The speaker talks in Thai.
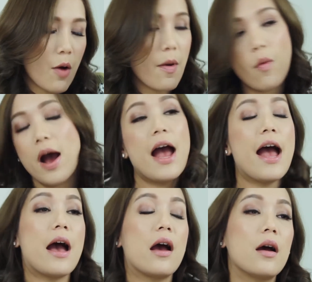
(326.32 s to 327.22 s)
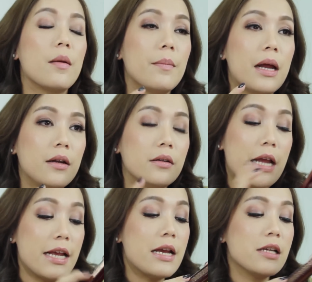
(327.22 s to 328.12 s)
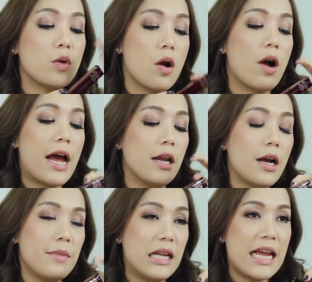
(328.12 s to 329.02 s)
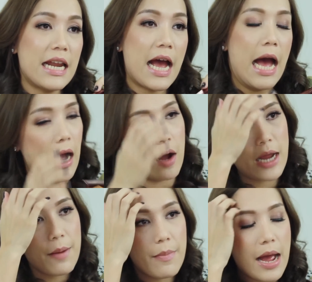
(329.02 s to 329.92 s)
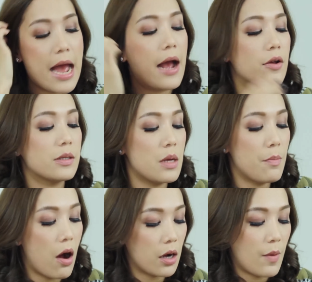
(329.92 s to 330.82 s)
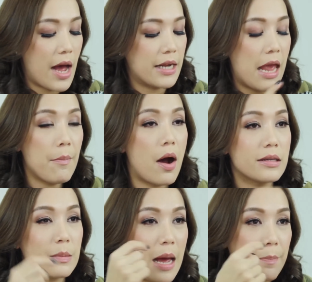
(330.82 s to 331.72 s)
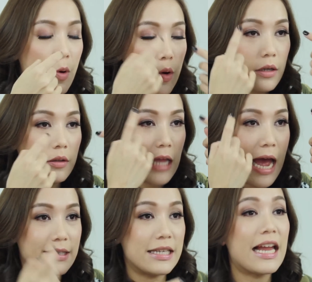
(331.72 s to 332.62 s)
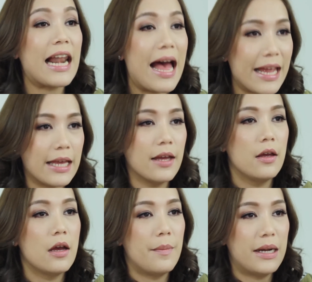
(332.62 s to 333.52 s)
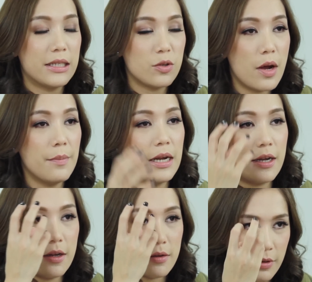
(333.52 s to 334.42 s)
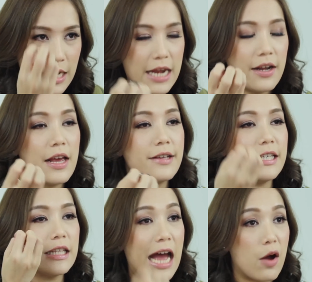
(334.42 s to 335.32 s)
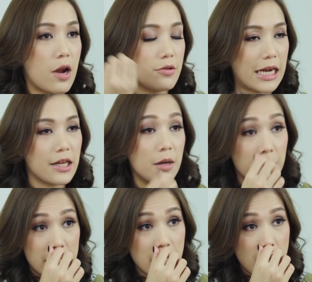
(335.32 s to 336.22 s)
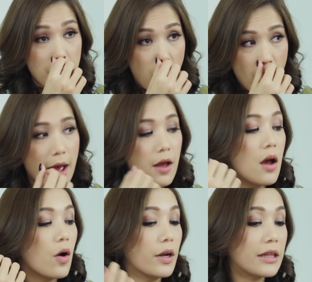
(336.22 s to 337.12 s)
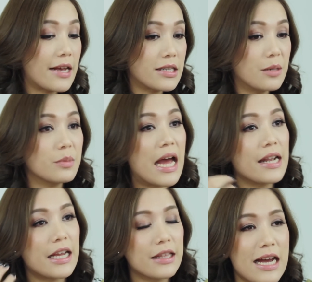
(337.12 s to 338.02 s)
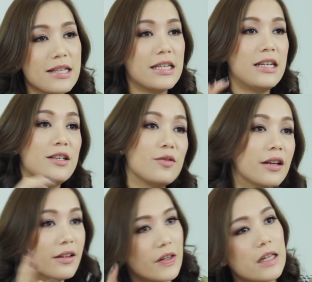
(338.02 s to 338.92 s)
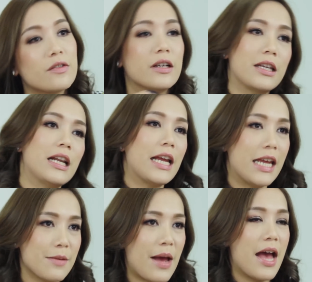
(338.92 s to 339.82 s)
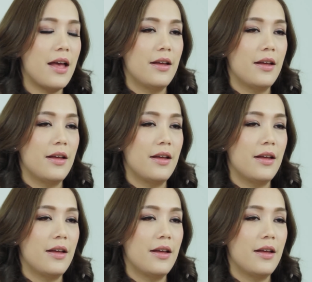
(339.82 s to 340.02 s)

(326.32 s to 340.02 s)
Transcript: เขาบอกว่ามันไอ้ไอ้ส่วนของ color chameleon เนี่ยค่ะเขาทำมาเขาจะมีบอกเลยว่าอันนี้เหมาะสำหรับคนตาสีอะไรมันจะช่วยเหมือนเน้นให้สีตาของเราชัดขึ้นเหมือนที่เคยบอกว่าคนตาสีน้ำตาลแต่งตาสีนี่สวยสีนั้นสวยสีอะไรอย่างนี้ใช่ไหม